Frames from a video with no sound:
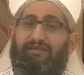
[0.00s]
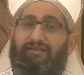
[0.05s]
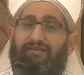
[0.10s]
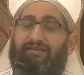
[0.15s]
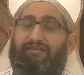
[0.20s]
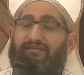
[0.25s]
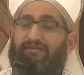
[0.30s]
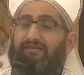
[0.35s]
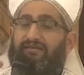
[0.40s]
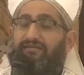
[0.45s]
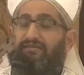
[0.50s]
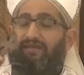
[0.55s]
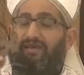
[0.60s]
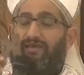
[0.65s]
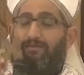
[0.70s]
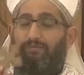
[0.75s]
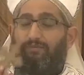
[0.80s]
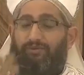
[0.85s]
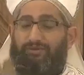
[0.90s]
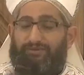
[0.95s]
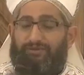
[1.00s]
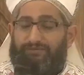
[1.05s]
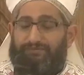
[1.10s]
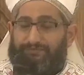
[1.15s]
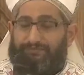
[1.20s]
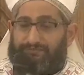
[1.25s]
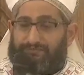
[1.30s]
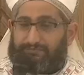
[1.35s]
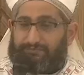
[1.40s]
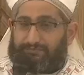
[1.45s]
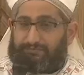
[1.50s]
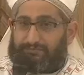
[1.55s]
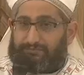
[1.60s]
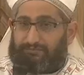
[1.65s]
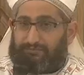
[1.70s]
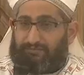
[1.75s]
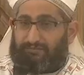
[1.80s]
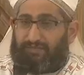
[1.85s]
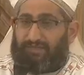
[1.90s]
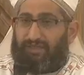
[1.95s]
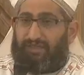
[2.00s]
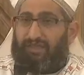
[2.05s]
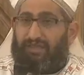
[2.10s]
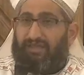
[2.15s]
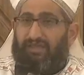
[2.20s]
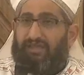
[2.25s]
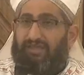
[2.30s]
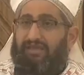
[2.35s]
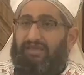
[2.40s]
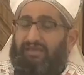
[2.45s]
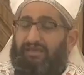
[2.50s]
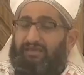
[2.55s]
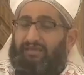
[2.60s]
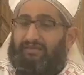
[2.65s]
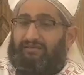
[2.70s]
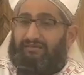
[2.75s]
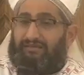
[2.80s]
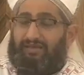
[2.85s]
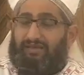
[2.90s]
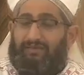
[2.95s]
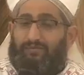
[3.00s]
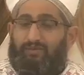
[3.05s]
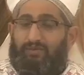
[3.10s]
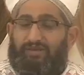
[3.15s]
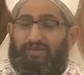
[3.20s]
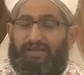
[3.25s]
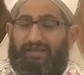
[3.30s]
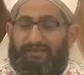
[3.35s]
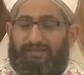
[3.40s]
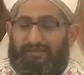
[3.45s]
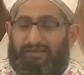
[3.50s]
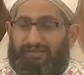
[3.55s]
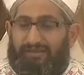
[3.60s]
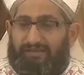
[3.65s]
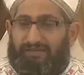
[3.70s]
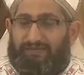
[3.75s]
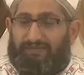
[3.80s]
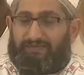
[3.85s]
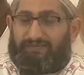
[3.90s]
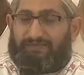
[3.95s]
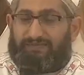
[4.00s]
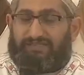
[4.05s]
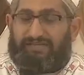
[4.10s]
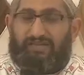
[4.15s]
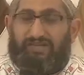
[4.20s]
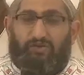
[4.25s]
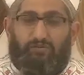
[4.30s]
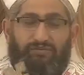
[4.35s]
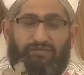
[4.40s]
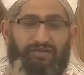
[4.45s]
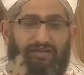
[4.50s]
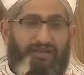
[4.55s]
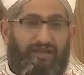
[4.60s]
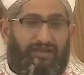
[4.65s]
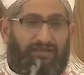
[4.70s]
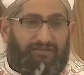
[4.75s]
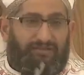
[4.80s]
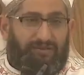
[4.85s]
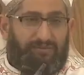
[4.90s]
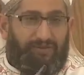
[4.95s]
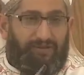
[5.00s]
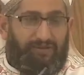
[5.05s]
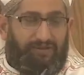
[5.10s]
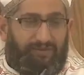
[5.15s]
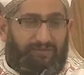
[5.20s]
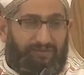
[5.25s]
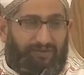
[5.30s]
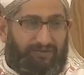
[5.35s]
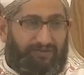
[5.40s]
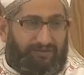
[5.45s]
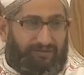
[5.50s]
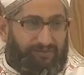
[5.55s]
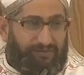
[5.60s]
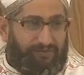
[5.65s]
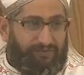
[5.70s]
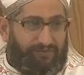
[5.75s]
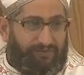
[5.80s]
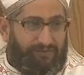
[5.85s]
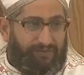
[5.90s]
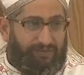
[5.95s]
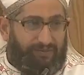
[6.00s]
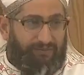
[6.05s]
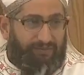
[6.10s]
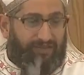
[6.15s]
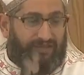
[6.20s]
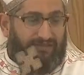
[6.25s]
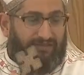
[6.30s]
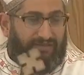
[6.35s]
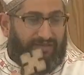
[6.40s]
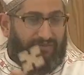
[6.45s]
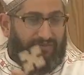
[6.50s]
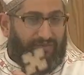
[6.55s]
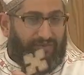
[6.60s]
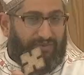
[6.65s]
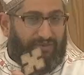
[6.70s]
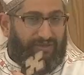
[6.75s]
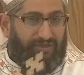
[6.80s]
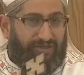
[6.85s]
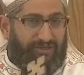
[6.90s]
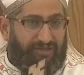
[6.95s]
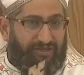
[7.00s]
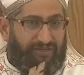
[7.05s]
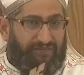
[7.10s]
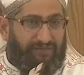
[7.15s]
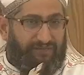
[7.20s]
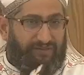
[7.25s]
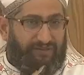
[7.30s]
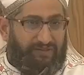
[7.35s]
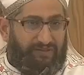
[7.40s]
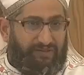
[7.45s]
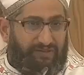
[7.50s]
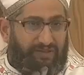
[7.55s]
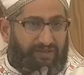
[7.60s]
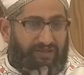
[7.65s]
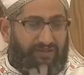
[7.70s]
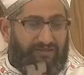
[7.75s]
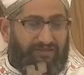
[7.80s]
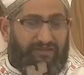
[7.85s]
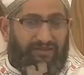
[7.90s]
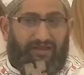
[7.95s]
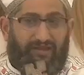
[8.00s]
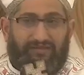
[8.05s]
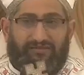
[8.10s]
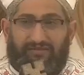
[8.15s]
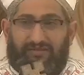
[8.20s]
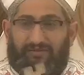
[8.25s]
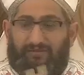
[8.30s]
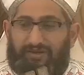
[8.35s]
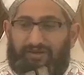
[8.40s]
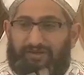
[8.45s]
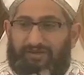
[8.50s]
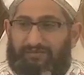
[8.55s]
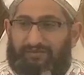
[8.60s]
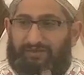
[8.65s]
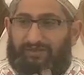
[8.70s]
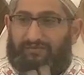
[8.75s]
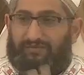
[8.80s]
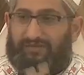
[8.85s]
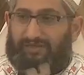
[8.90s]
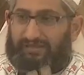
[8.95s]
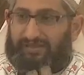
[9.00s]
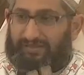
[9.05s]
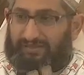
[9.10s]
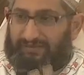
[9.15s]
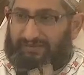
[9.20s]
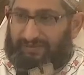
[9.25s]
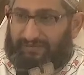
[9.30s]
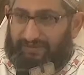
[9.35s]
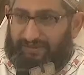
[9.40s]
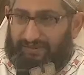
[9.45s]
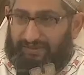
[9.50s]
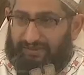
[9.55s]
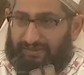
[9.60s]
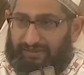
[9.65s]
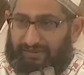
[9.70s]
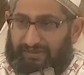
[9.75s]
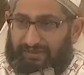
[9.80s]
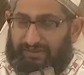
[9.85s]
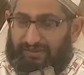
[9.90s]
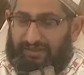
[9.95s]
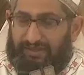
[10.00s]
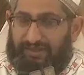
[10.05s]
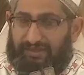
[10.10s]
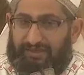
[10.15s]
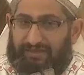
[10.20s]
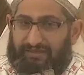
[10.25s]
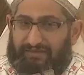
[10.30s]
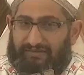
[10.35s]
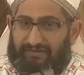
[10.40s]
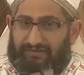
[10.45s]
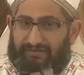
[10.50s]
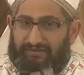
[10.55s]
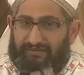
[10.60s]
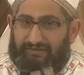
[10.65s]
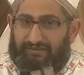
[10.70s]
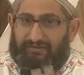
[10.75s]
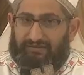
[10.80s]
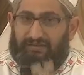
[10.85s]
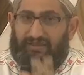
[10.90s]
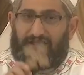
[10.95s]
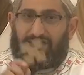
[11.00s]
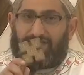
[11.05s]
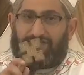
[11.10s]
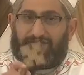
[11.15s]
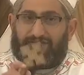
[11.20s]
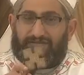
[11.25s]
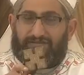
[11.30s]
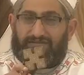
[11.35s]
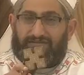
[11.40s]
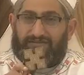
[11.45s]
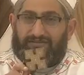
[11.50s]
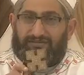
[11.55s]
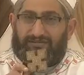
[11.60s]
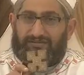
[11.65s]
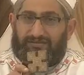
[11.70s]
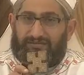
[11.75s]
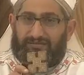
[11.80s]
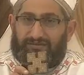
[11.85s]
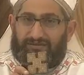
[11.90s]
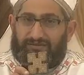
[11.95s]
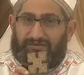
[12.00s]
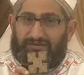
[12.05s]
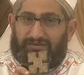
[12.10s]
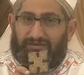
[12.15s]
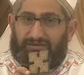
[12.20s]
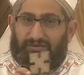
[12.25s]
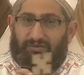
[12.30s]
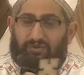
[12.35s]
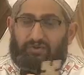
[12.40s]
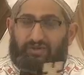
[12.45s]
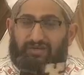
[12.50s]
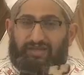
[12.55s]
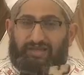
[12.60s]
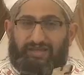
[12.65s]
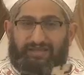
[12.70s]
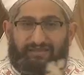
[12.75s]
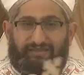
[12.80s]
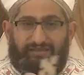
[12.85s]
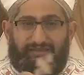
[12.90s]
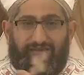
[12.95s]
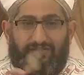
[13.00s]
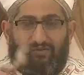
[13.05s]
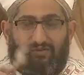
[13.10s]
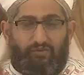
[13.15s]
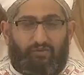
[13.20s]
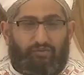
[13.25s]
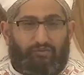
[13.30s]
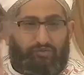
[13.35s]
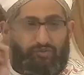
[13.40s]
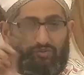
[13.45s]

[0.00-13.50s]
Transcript: كل هذه الامور متفكره بها في قلبها يعني في انسان باصص على السماء كده وباصص كده على ازاي ربنا هيديله مكان في السماء امتى اكون معاك